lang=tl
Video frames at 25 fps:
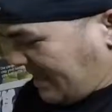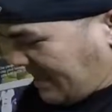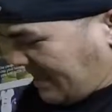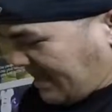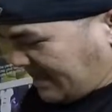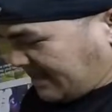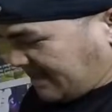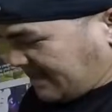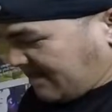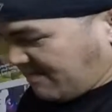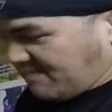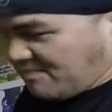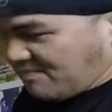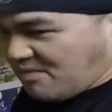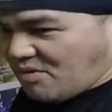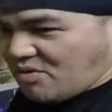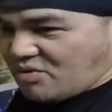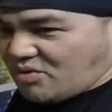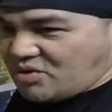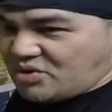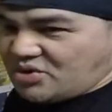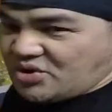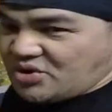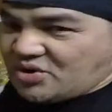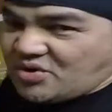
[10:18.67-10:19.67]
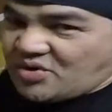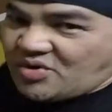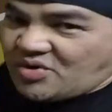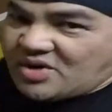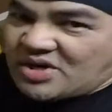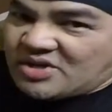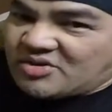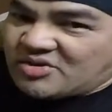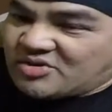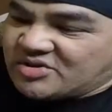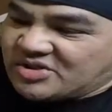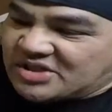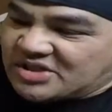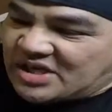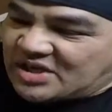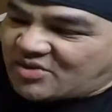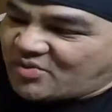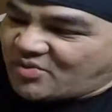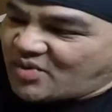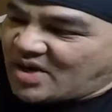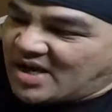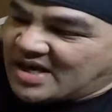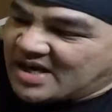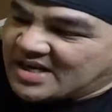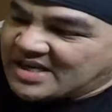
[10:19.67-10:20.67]
At ang Mojo ngayon
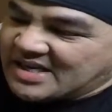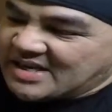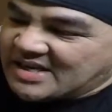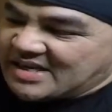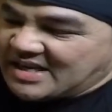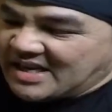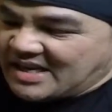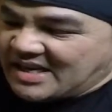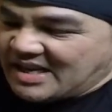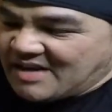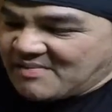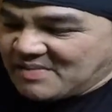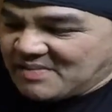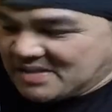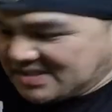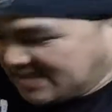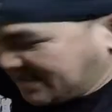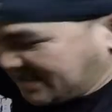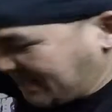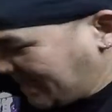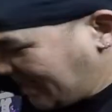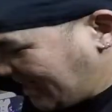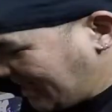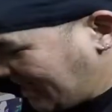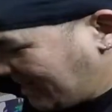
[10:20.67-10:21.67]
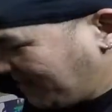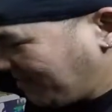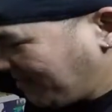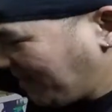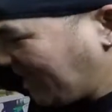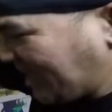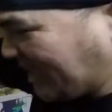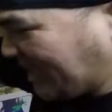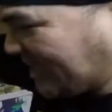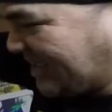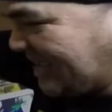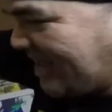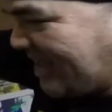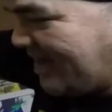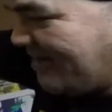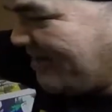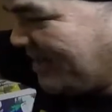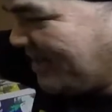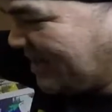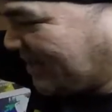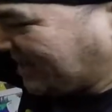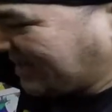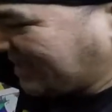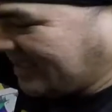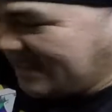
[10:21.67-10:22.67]
January, naglabas din. May
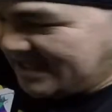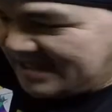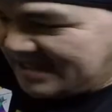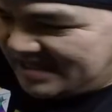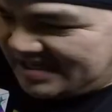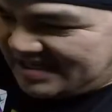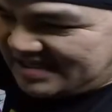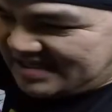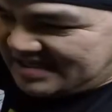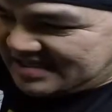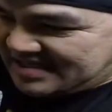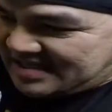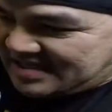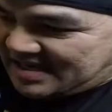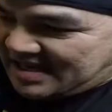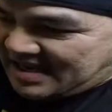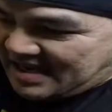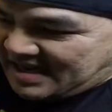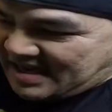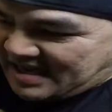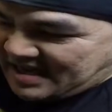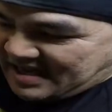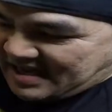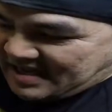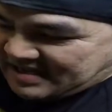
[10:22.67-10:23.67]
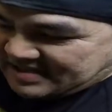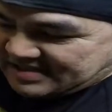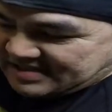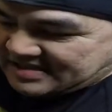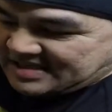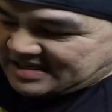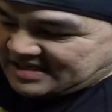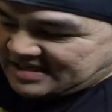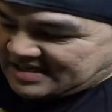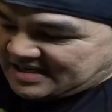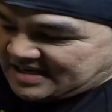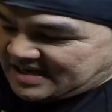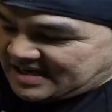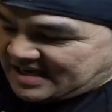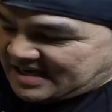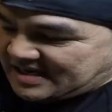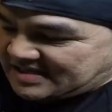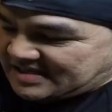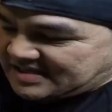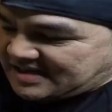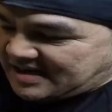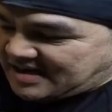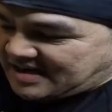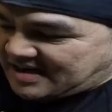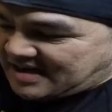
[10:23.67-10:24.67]
kasamang CDs, CD
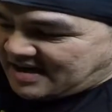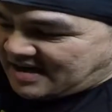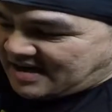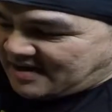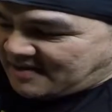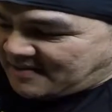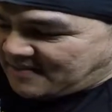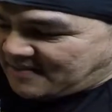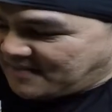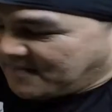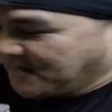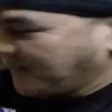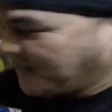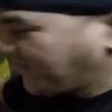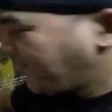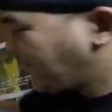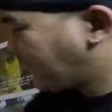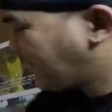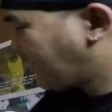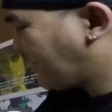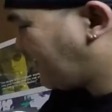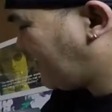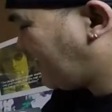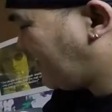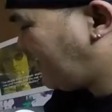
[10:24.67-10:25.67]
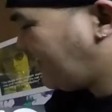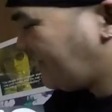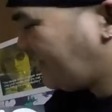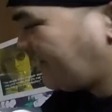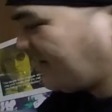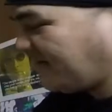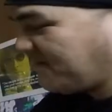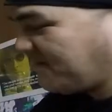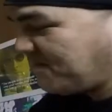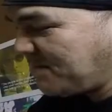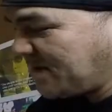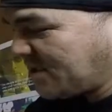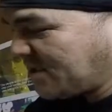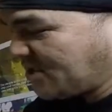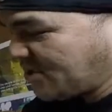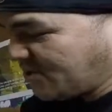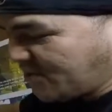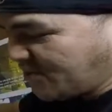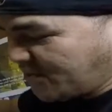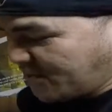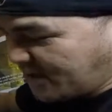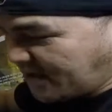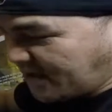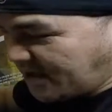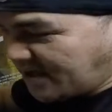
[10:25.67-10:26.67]
at saka
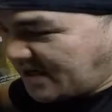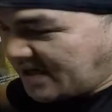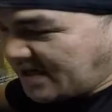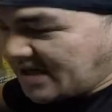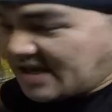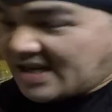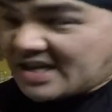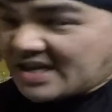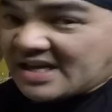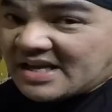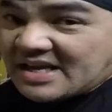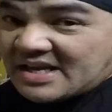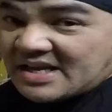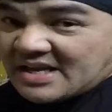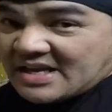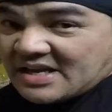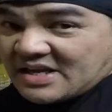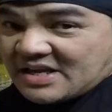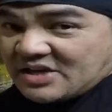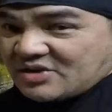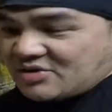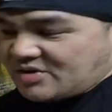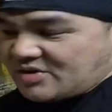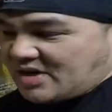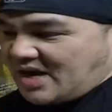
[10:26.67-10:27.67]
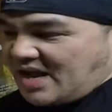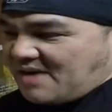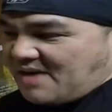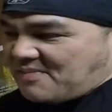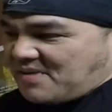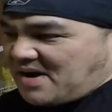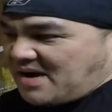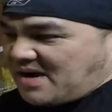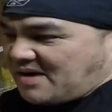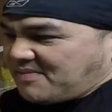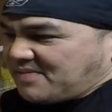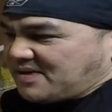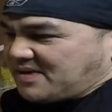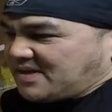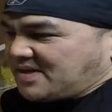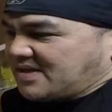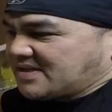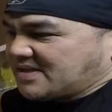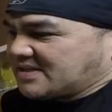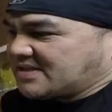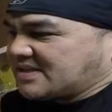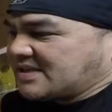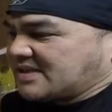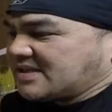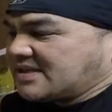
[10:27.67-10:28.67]
picture. Yun na lang mga
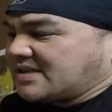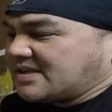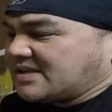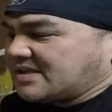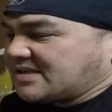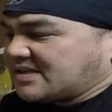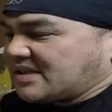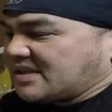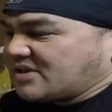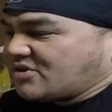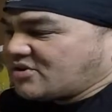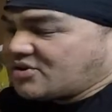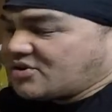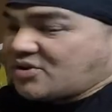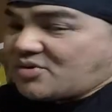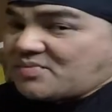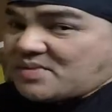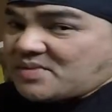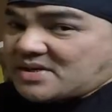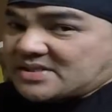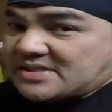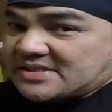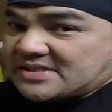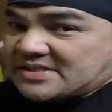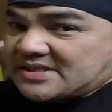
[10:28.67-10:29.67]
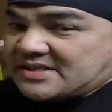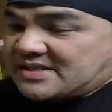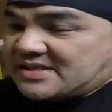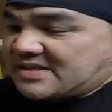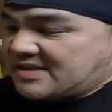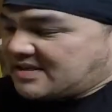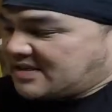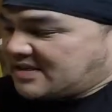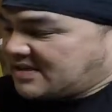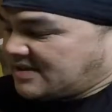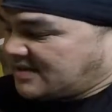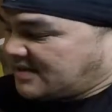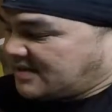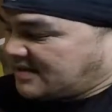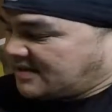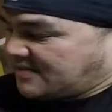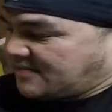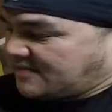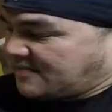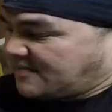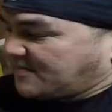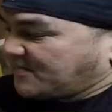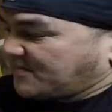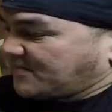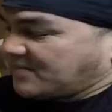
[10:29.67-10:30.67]
kapiteos. Uh, thank you so much
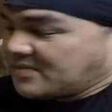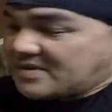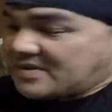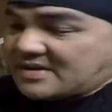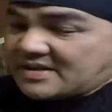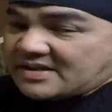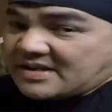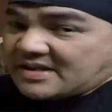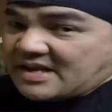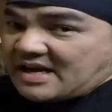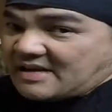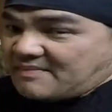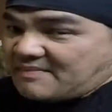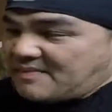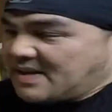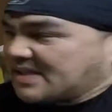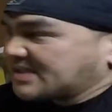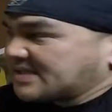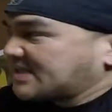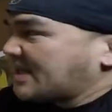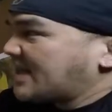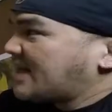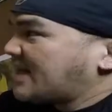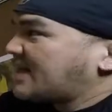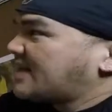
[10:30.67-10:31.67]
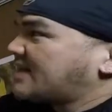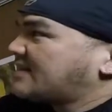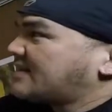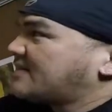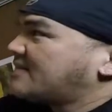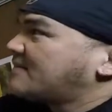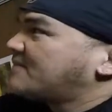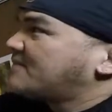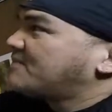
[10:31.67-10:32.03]
and God bless sa lahat.